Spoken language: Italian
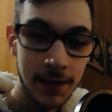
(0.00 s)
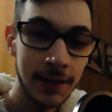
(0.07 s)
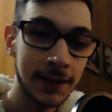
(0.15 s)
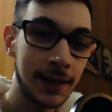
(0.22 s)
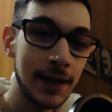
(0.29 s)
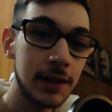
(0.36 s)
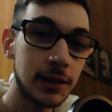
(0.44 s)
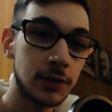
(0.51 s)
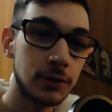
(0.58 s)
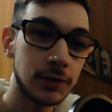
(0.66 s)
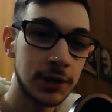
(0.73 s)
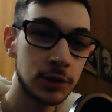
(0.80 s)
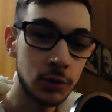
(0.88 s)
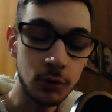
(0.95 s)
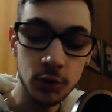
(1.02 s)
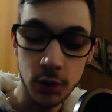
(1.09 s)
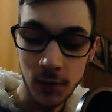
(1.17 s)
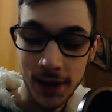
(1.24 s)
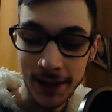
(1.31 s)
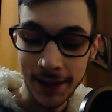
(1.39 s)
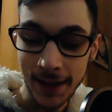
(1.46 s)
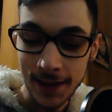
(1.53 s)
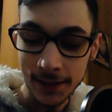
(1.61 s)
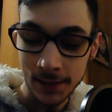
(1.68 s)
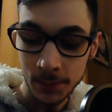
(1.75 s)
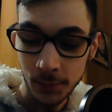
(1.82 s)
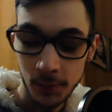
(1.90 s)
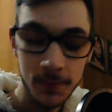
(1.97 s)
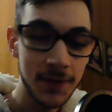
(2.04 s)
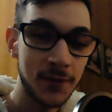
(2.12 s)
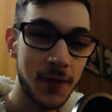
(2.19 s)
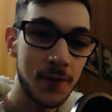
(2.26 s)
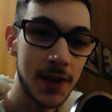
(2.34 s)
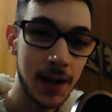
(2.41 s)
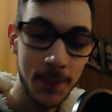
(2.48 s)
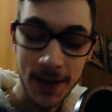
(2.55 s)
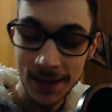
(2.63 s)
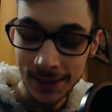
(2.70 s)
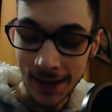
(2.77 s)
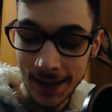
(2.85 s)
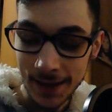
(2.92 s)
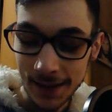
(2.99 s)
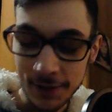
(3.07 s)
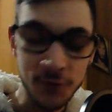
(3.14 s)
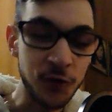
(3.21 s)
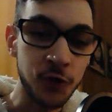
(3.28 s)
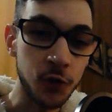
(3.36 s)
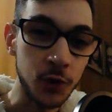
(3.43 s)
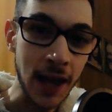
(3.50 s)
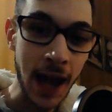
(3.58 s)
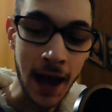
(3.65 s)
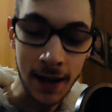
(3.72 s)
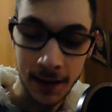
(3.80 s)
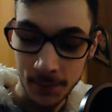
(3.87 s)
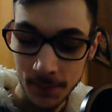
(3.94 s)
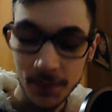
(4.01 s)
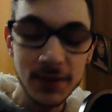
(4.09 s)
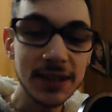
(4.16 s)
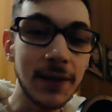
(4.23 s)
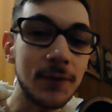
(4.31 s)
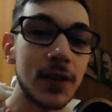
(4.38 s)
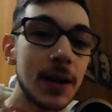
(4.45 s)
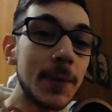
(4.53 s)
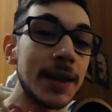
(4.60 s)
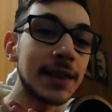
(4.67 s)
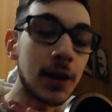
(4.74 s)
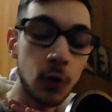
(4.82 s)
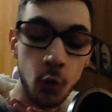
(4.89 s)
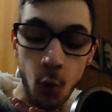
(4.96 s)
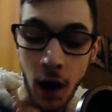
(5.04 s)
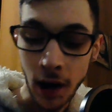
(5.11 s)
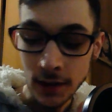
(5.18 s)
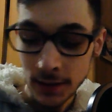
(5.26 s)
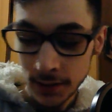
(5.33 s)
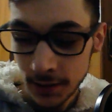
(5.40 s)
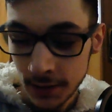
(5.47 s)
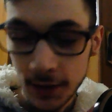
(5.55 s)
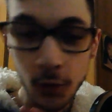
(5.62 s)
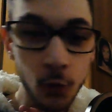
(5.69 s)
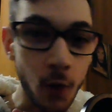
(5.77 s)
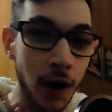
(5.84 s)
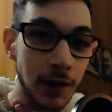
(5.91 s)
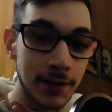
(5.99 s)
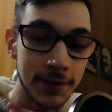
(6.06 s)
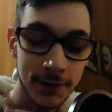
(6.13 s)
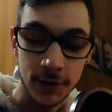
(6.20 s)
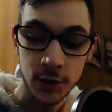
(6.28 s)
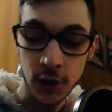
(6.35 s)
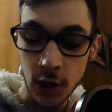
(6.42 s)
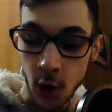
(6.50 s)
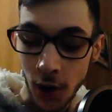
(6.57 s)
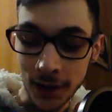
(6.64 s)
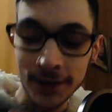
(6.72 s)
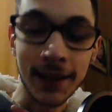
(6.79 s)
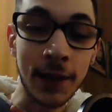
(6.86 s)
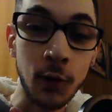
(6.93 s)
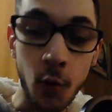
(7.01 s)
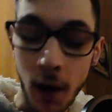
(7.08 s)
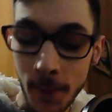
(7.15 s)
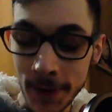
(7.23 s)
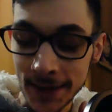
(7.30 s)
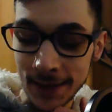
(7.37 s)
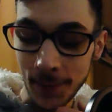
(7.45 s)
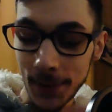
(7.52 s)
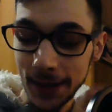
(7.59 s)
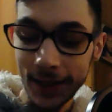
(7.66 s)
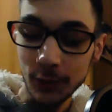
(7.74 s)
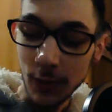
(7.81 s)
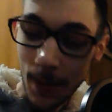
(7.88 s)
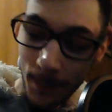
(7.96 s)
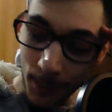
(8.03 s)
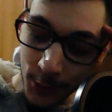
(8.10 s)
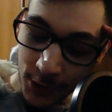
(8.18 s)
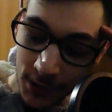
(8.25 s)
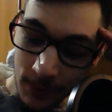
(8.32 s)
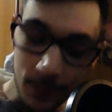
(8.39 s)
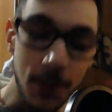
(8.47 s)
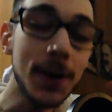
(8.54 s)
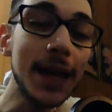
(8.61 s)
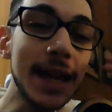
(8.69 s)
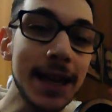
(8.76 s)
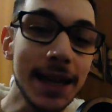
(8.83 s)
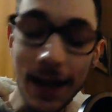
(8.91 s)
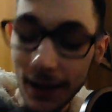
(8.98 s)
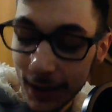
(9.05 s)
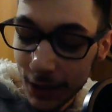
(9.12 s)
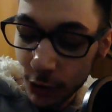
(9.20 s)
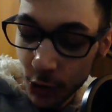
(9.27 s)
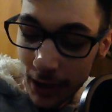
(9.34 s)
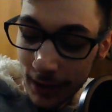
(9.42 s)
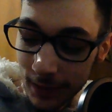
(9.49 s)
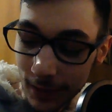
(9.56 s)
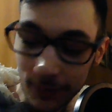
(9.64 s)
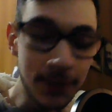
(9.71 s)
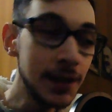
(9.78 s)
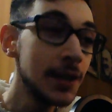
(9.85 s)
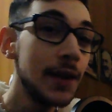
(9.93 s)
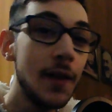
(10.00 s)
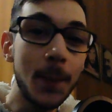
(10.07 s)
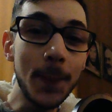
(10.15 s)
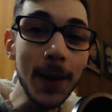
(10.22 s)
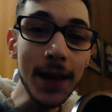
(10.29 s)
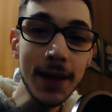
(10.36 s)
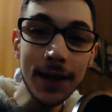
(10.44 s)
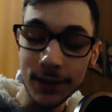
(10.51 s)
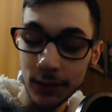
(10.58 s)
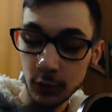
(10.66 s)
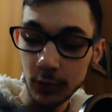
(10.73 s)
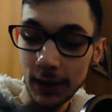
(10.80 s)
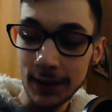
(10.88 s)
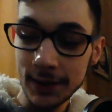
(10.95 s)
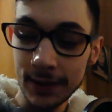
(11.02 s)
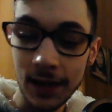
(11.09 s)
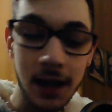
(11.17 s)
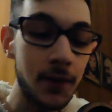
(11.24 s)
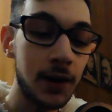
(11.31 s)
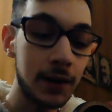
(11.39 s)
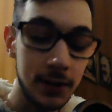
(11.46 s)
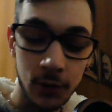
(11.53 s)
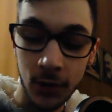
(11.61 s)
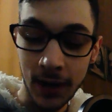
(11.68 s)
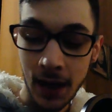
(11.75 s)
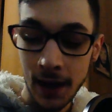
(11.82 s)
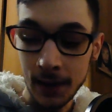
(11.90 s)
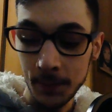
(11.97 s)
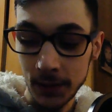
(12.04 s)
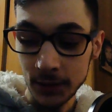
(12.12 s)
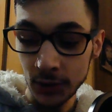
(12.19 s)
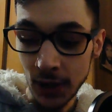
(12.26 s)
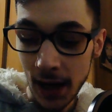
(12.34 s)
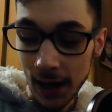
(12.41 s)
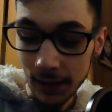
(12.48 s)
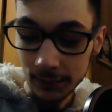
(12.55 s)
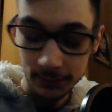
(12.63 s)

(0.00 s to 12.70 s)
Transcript: che distrugge un archetipo, mi fa veramente infuriare, mi sta veramente qua. Qua, sì, ce le ho alte, qua me sta, perché non è possibile. Ma che cacchio c'entra? Va bene che si utilizzava, E ok, ma c'è... Ar-